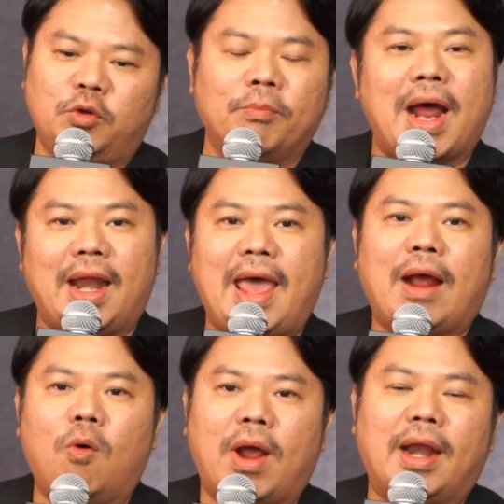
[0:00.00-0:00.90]
จุดหมายแรก
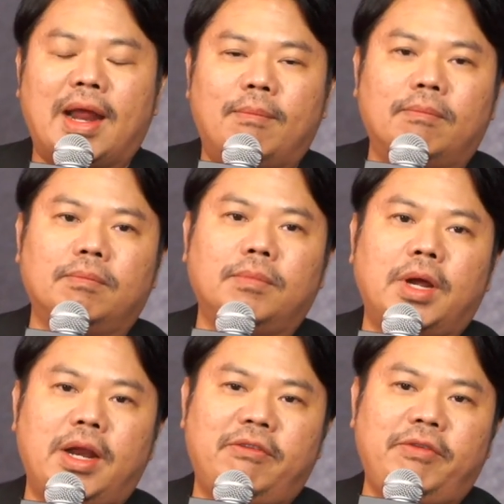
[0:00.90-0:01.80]
ของการ
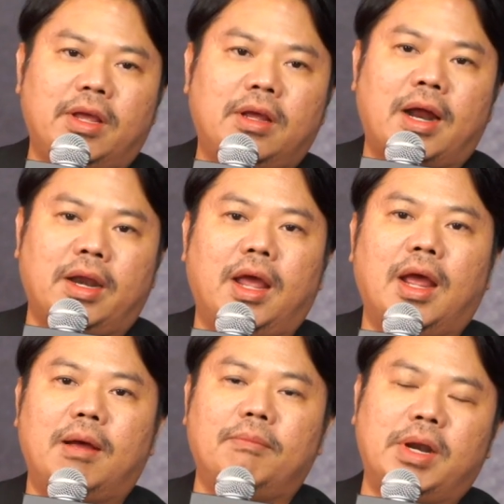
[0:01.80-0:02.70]
ทำให้ Netflix ทางนี้
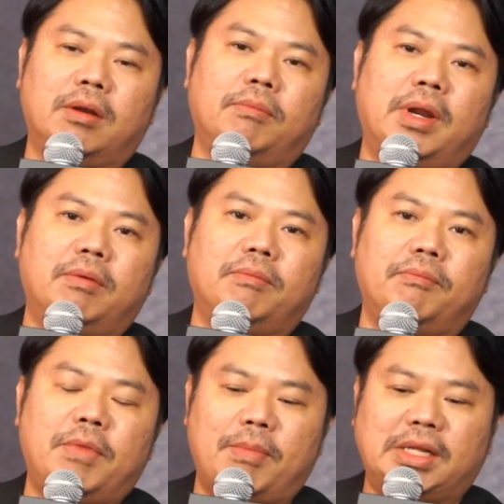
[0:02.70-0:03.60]
ฮะมันมัน
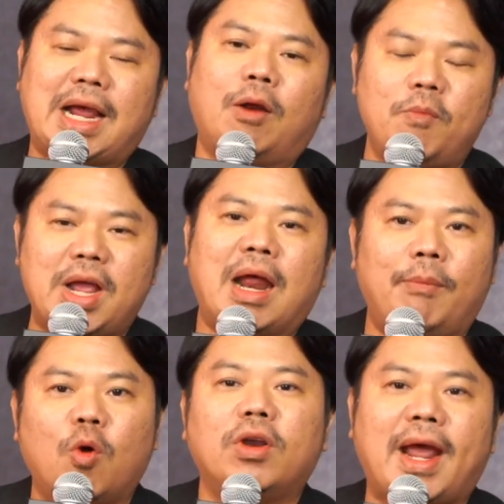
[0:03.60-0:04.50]
มันมาจากผมอยากทำ
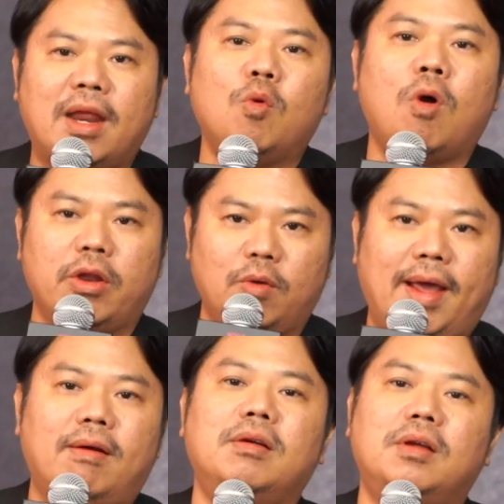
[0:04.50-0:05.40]
ให้คนไทยดูก่อนอยู่
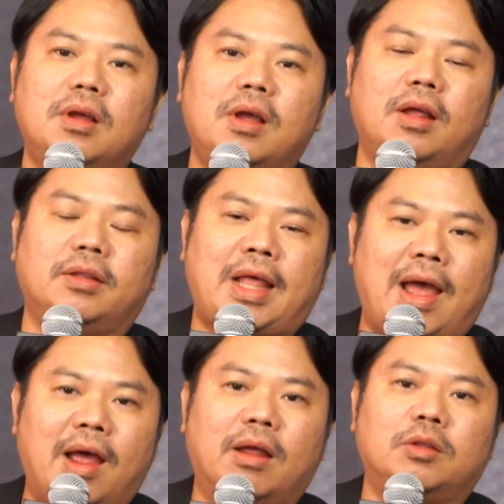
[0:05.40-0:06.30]
แล้ว
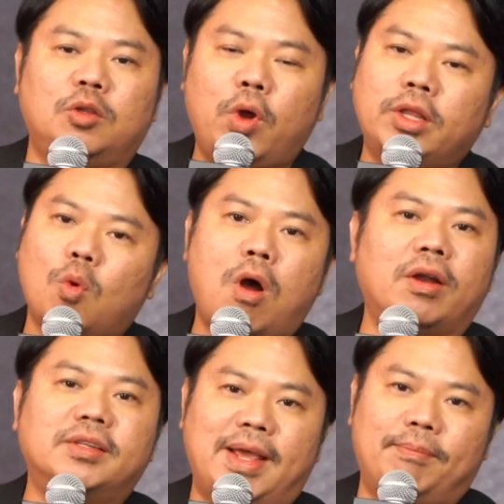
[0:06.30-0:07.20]
แต่ด้วยตัวค
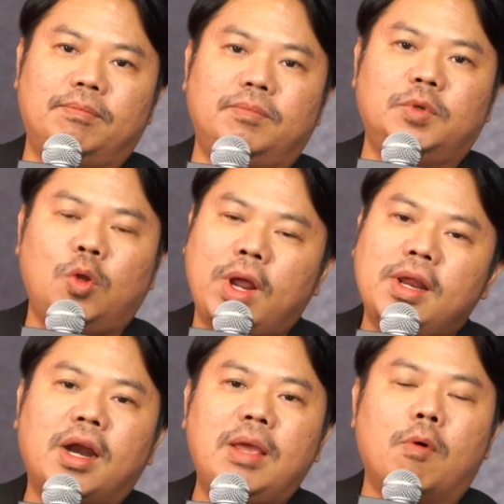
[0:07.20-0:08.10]
อนเซปต์ด้วย
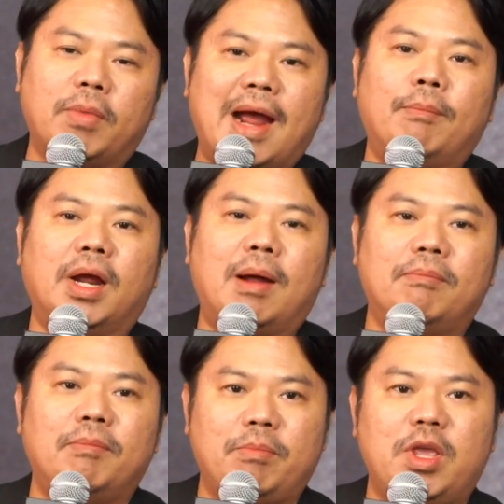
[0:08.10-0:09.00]
เรื่องที่ผมทำอะครับ
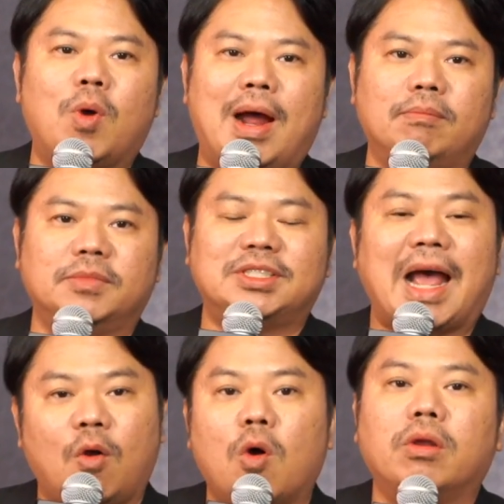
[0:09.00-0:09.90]
มันมีความ
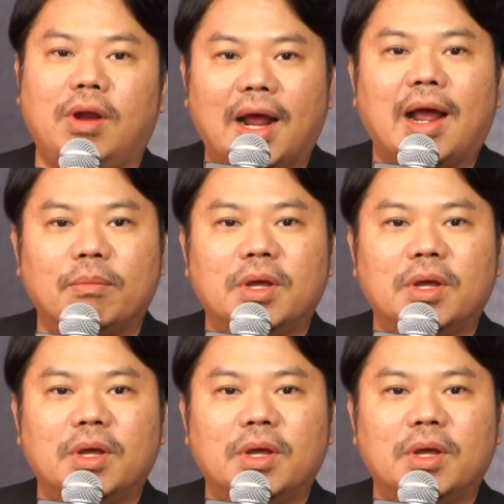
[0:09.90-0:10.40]
สากลอยู่แล้วครับ